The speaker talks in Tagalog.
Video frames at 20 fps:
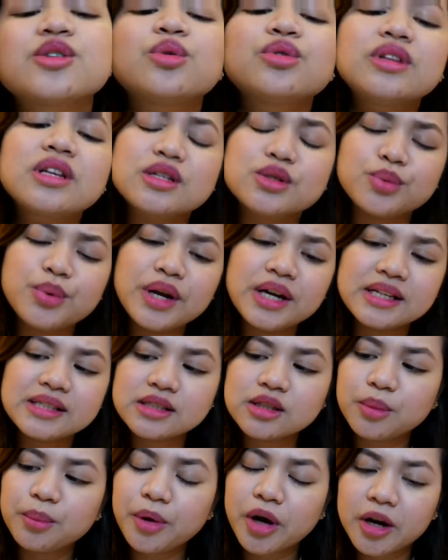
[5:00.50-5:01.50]
this one is
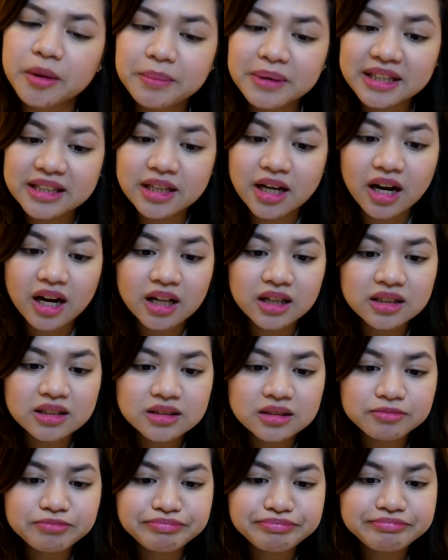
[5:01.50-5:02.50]
the Barbie doll.
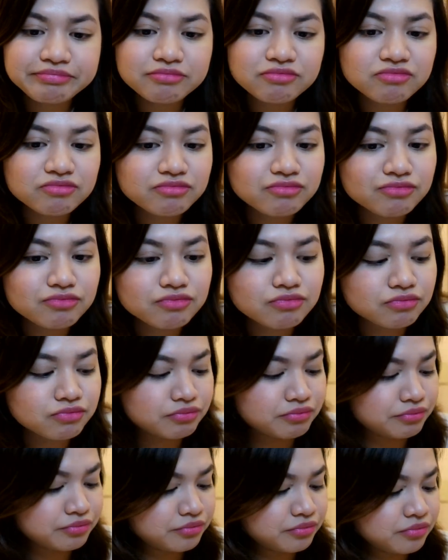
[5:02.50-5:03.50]
Mm
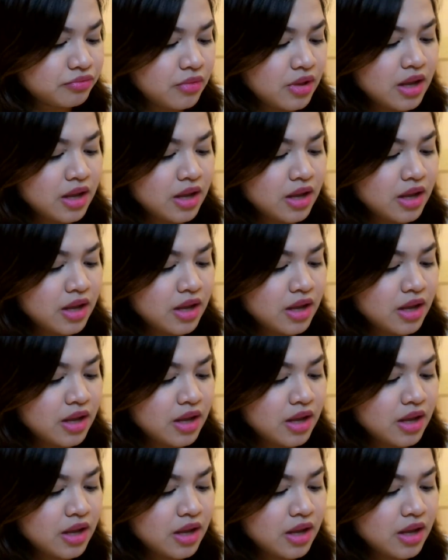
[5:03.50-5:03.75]
-hmm.